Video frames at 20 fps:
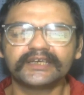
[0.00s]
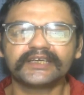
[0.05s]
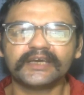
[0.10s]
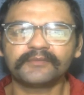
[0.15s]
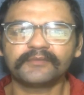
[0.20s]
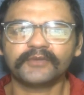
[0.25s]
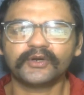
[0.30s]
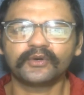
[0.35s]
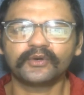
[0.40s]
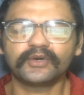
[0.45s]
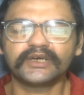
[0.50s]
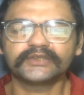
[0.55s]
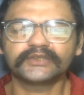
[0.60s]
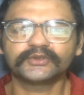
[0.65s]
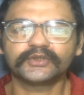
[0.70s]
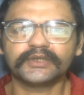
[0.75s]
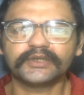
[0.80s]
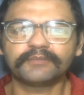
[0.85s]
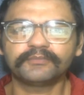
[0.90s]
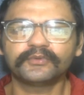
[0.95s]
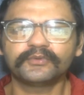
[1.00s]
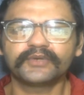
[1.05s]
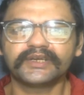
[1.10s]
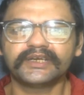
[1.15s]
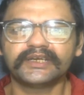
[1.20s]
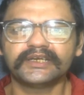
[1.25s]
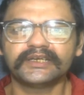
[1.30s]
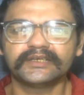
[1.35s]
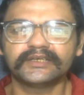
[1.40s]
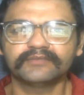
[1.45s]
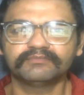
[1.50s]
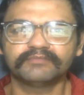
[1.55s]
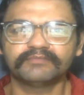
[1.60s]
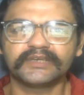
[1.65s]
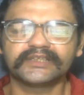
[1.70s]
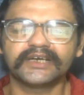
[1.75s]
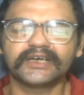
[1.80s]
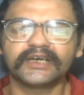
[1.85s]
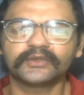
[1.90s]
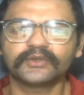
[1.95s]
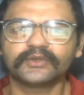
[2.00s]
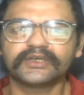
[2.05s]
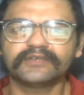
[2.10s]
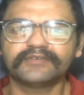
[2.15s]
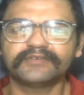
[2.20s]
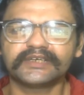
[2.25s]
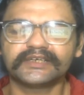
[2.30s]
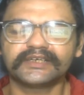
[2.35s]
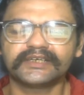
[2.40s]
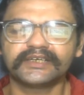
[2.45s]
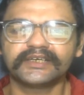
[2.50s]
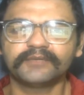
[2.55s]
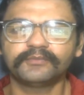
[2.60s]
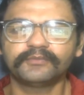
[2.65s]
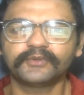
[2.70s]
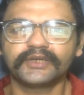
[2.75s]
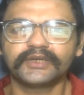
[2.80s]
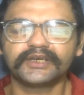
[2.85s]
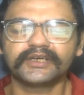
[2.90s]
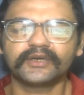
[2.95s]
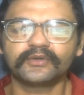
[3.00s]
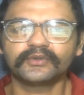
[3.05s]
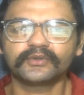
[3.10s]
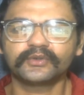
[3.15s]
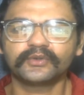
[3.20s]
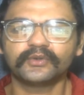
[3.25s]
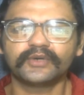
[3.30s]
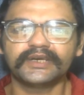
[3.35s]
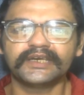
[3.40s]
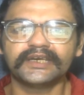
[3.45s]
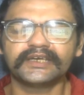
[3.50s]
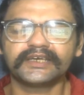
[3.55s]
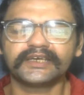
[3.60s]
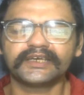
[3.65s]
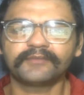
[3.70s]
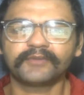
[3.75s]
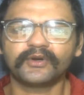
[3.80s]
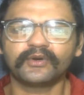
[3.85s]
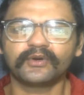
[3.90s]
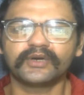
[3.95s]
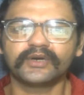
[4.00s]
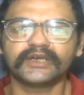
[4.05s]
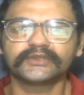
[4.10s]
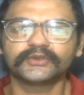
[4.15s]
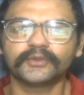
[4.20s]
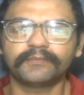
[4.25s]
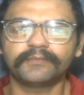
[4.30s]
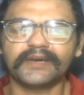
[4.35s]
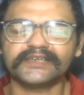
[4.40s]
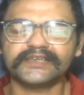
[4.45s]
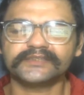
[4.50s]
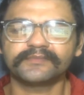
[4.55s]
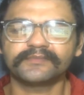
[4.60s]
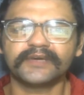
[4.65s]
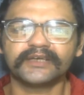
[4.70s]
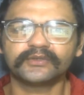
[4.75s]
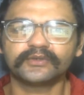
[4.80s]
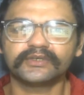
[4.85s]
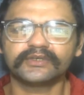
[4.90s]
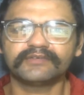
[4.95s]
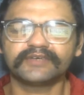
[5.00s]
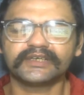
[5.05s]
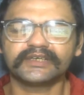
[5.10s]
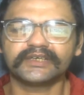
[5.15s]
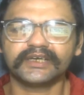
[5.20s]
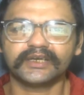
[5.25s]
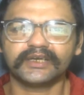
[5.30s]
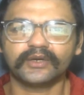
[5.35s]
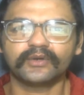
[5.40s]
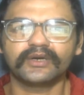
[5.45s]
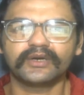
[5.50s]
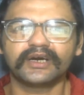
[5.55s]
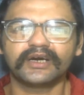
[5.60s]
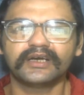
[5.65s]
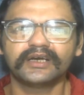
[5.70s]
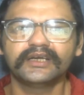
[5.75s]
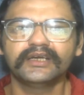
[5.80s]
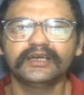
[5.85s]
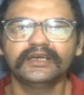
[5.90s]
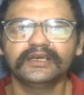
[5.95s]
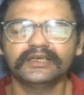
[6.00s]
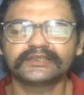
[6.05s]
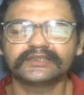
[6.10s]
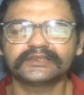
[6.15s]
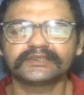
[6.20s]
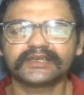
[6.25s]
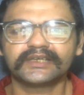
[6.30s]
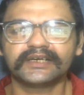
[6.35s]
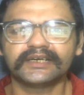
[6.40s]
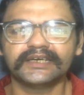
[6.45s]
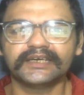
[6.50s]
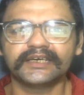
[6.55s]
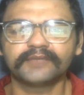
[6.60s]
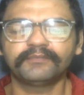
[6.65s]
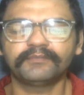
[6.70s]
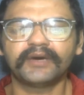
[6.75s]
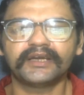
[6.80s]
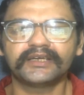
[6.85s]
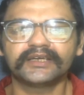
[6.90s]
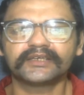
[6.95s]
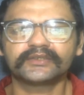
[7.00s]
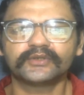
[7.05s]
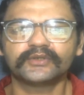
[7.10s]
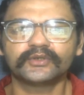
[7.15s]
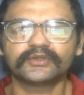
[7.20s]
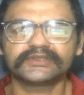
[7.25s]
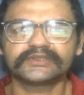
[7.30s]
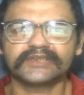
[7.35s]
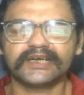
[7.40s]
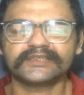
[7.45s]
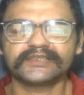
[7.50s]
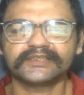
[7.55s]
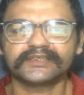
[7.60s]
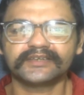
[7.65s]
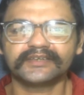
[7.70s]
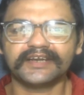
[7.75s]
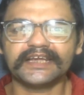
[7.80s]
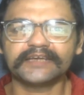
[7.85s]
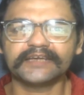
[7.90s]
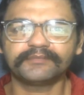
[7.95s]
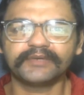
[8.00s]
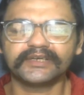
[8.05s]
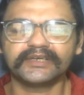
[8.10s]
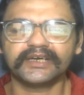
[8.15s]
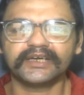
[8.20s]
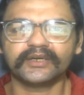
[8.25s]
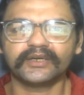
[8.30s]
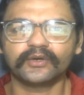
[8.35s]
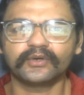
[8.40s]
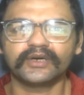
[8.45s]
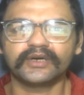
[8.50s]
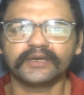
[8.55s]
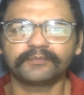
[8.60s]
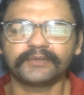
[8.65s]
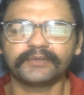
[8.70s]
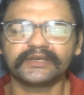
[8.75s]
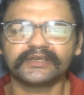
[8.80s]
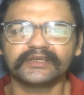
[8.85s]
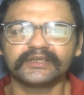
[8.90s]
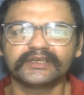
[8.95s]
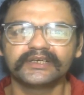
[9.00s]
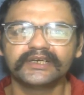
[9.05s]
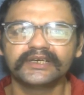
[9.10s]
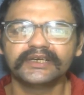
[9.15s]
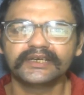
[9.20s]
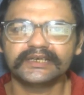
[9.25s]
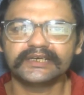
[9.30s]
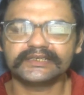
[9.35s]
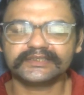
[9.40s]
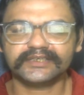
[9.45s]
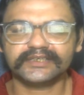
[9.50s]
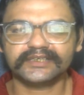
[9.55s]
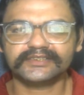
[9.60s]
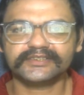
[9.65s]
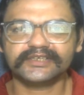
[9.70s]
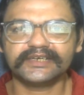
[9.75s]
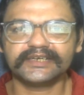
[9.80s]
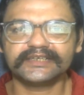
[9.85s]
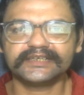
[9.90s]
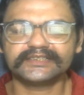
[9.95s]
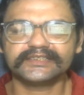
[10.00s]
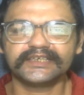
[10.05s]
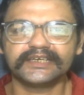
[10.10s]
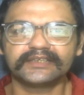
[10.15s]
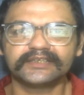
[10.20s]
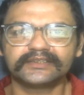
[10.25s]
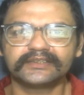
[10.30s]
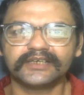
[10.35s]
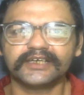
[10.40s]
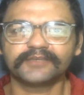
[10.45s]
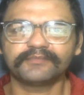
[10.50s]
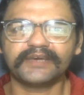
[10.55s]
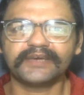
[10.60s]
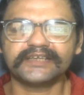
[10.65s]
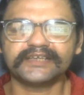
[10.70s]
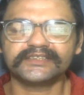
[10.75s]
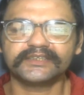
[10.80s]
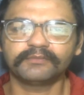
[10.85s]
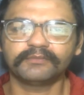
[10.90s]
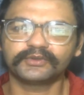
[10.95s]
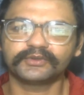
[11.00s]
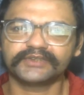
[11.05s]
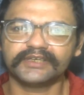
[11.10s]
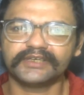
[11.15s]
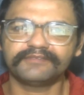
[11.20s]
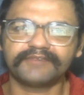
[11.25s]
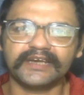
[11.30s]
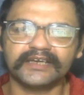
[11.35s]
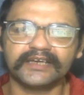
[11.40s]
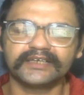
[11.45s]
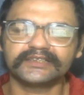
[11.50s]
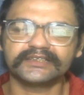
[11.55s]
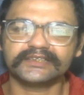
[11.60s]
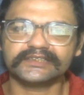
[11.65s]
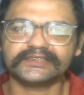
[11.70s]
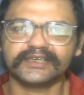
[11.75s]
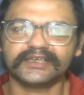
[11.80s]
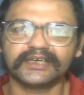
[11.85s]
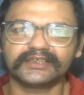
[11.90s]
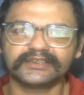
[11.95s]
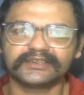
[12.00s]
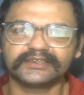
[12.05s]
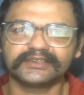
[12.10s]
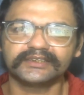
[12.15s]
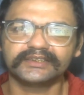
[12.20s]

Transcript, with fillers: कैमरा होगा जो कि पूरे मैदान को कवर करेगा पूरे ग्राउंड को एक कैमरा होगा जो बैट्समैन को कवर कर रहा होगा इसी तरह एक बॉलर को साथ साथ ट्रैक भी कर रहा होगा फिर इस तरह स्टेट से थर्ड मैन से मुख्तलिफ एंगल्स के साथ